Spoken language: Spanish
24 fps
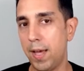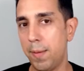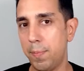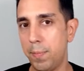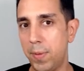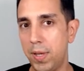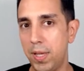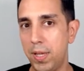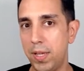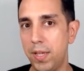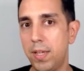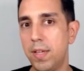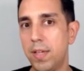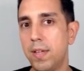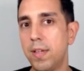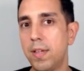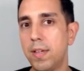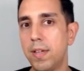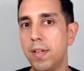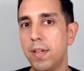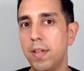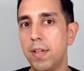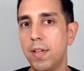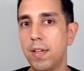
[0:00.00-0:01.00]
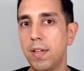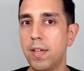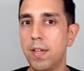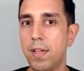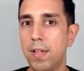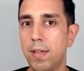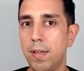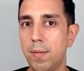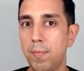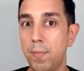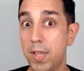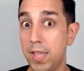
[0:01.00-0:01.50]
API
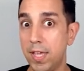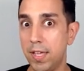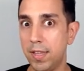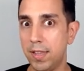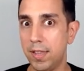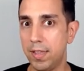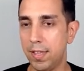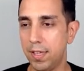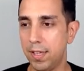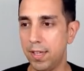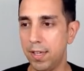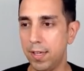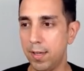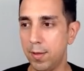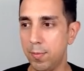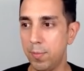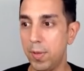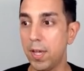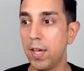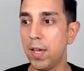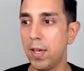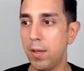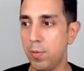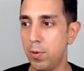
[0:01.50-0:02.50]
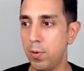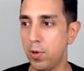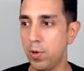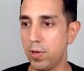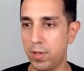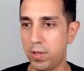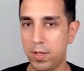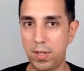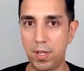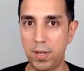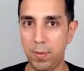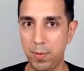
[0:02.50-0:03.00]
mediante Behavior
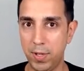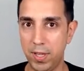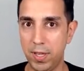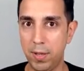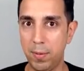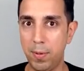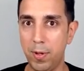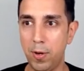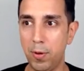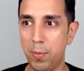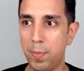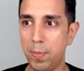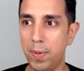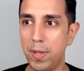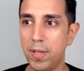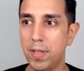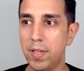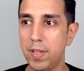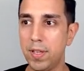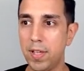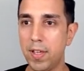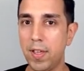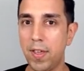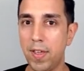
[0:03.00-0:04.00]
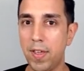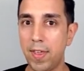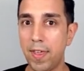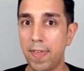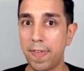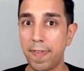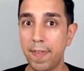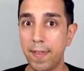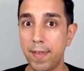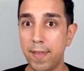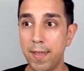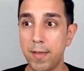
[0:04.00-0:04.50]
Driven Development.
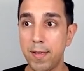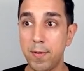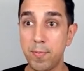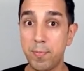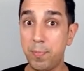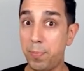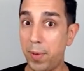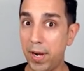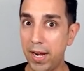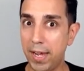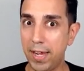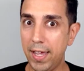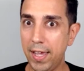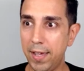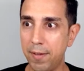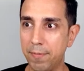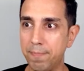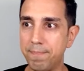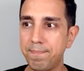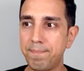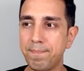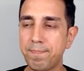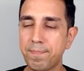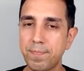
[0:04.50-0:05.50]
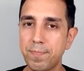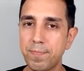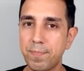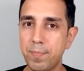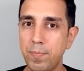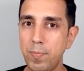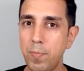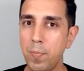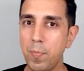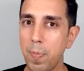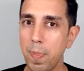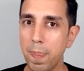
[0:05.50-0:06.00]
¿Para qué?
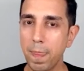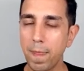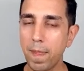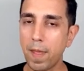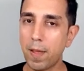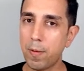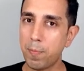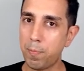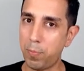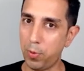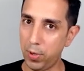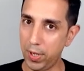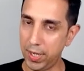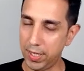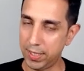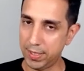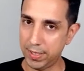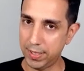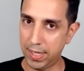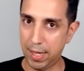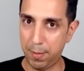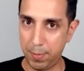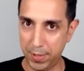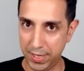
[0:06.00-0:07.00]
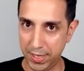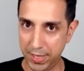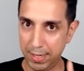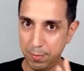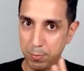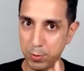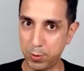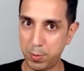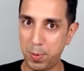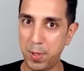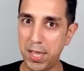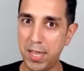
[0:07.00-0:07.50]
Pues
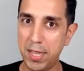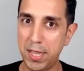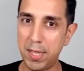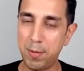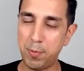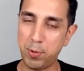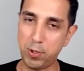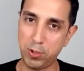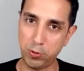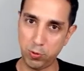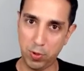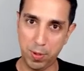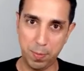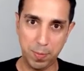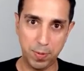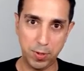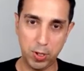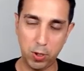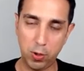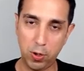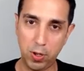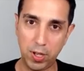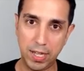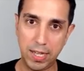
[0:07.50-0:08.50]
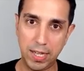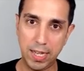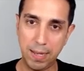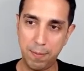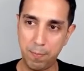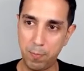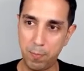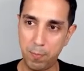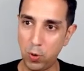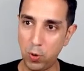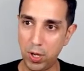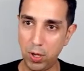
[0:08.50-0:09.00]
aprenderemos BDD porque es una metodología
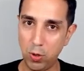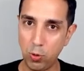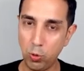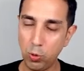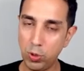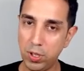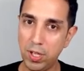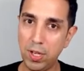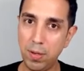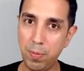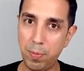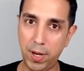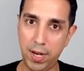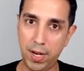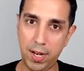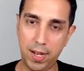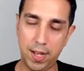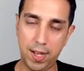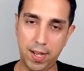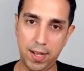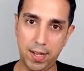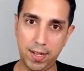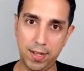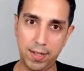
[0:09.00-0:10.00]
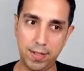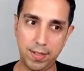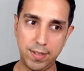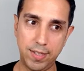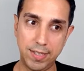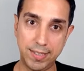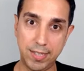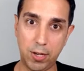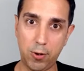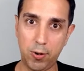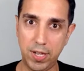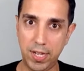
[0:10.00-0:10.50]
muy útil para
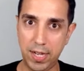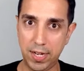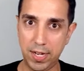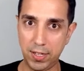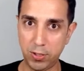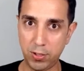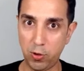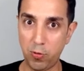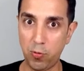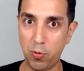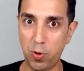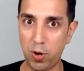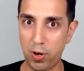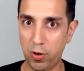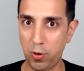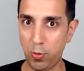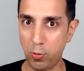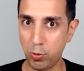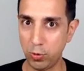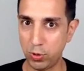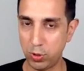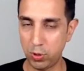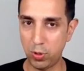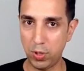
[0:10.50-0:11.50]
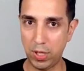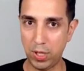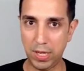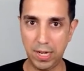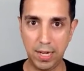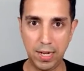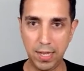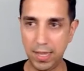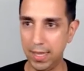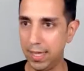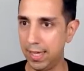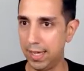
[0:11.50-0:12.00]
desarrollar software robusto, de
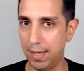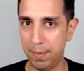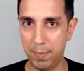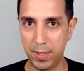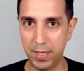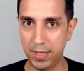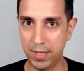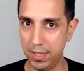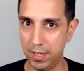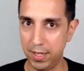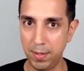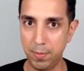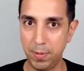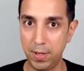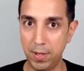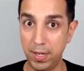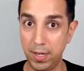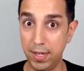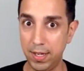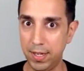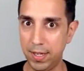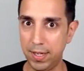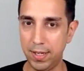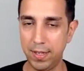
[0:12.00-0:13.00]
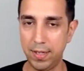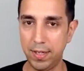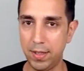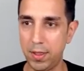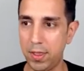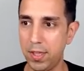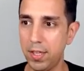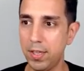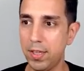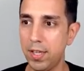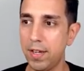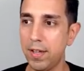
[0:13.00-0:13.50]
calidad, mantenible,
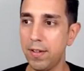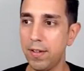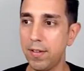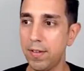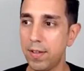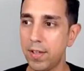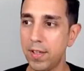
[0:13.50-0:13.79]
etc.